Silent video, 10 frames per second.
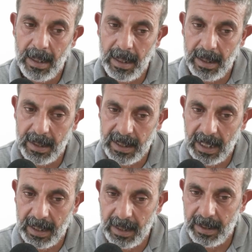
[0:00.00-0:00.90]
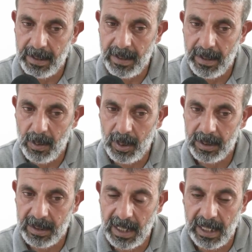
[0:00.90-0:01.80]
أنا ساكن
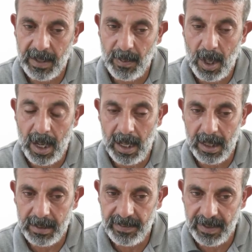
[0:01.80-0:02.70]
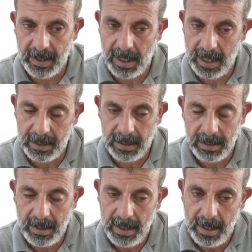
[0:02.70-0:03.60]
كنت ساكن مؤقت في رهط
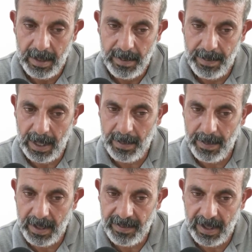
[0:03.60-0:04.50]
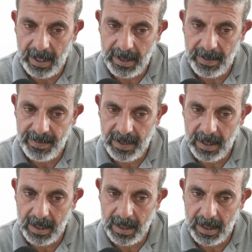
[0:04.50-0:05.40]
بعمل أنا في
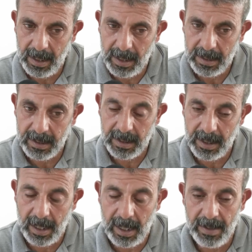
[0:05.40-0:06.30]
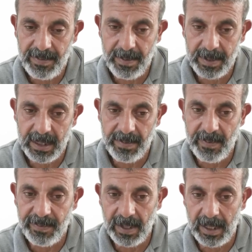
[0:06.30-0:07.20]
الزراعة في مشاف
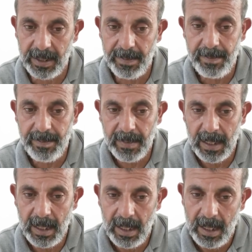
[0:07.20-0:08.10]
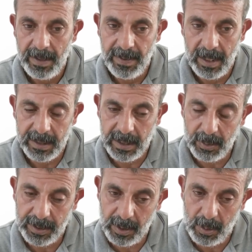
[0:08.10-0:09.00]
مفتحيم
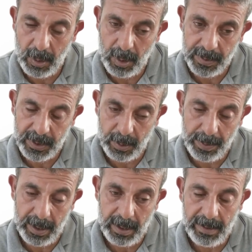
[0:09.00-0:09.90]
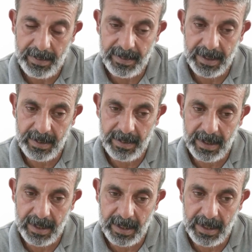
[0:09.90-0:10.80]
فزوجتي كل يوم الصبح
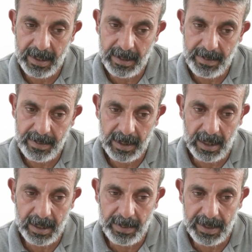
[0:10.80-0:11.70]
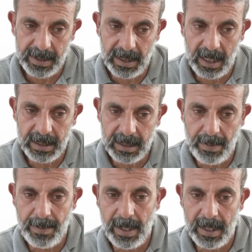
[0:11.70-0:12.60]
آه، تقريبا الساعة
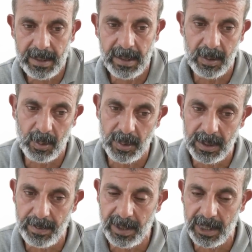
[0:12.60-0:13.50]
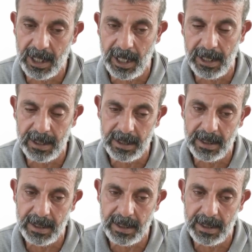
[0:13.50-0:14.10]
سبعة ستة ونص بنطلع